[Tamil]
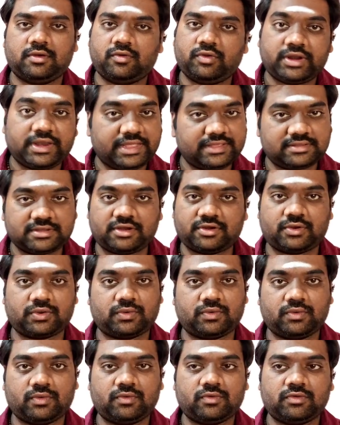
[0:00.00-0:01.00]
ஒரு ரீசன்
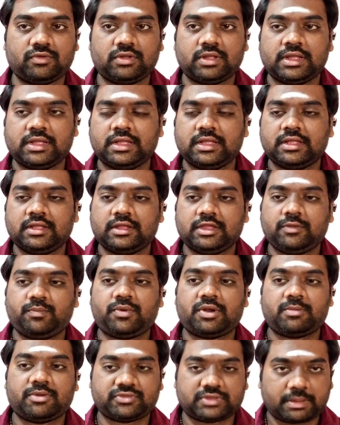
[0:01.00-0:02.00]
இருக்கணும்
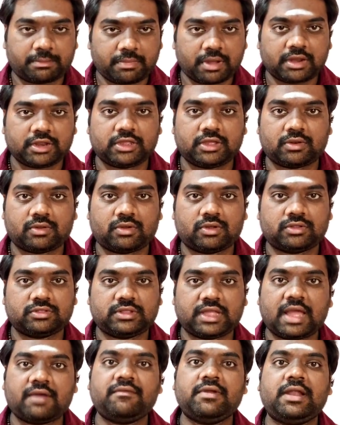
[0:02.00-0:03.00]
இப்போ நம்ம சம்பாதிக்கிறோம்
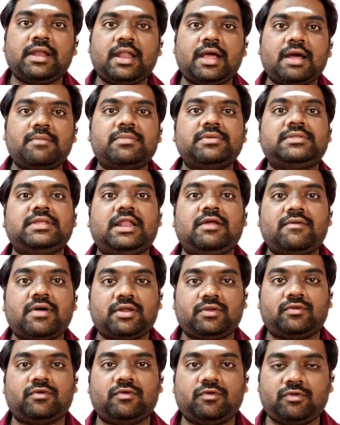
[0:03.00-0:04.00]
தேவையில்லாமல்
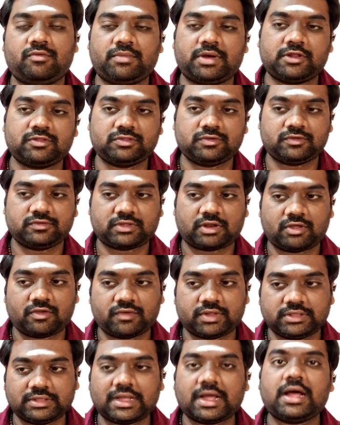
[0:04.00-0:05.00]
செலவாக இருக்கும் ஒரு மருத்துவ
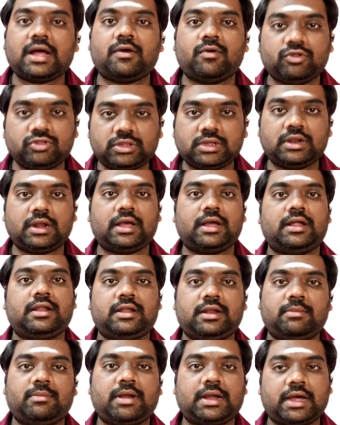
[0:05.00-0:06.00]
செலவு வந்தால் ஒத்துக்கலாம்
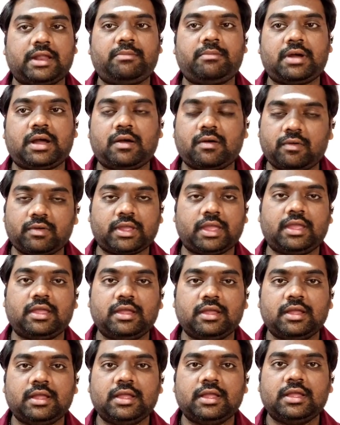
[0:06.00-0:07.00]
நம்ம கருமா ஓகே
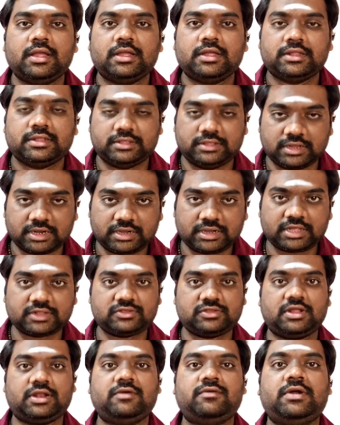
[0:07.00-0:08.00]
தண்ட
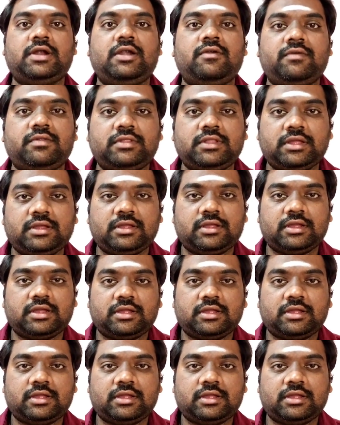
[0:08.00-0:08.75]
செலவுகள் வந்து